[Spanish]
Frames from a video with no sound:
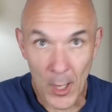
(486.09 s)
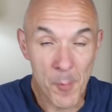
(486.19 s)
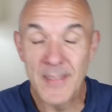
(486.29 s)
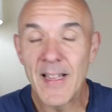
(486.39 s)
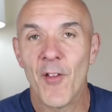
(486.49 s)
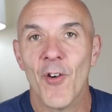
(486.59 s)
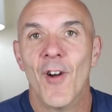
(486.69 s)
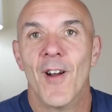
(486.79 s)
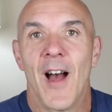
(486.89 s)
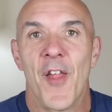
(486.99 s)
te he comentado
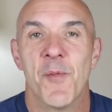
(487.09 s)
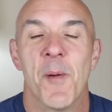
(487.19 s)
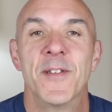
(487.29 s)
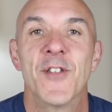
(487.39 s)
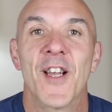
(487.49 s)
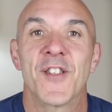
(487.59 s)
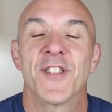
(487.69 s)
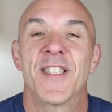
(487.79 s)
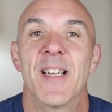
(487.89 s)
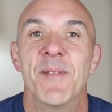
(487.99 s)
hace un momento que estos
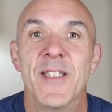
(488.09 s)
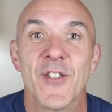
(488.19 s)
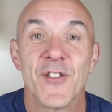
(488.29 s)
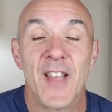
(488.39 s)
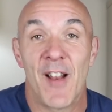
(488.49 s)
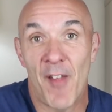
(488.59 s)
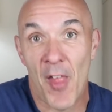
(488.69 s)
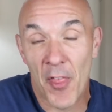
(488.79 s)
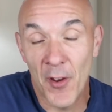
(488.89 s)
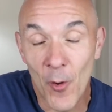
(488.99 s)
entrenamientos de la
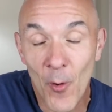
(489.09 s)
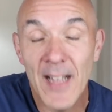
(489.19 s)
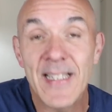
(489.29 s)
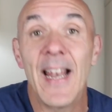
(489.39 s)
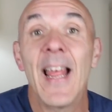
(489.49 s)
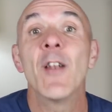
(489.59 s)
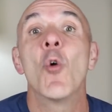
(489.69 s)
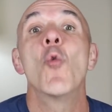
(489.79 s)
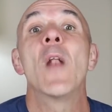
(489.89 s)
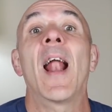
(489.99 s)
Federación Noruega tenían una